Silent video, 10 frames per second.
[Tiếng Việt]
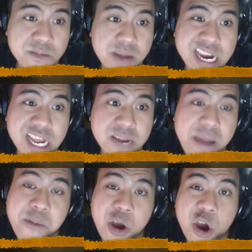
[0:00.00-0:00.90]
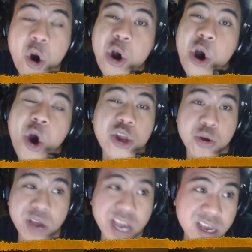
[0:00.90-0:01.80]
mà đi mẹ mà có con
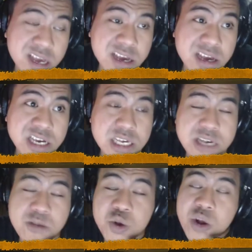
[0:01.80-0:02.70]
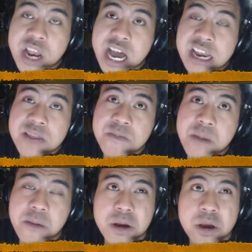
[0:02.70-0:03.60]
rồi ấy xong rồi là đi
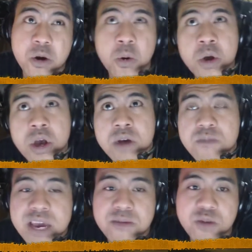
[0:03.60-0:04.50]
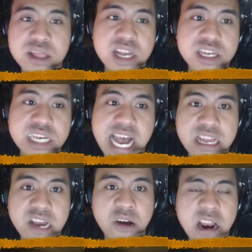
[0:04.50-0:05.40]
mẹ kiểu bị một cái tình trạng
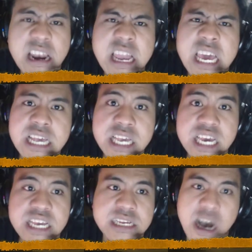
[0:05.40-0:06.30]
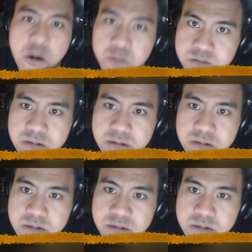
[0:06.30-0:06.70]
như gọi là ly dị chồng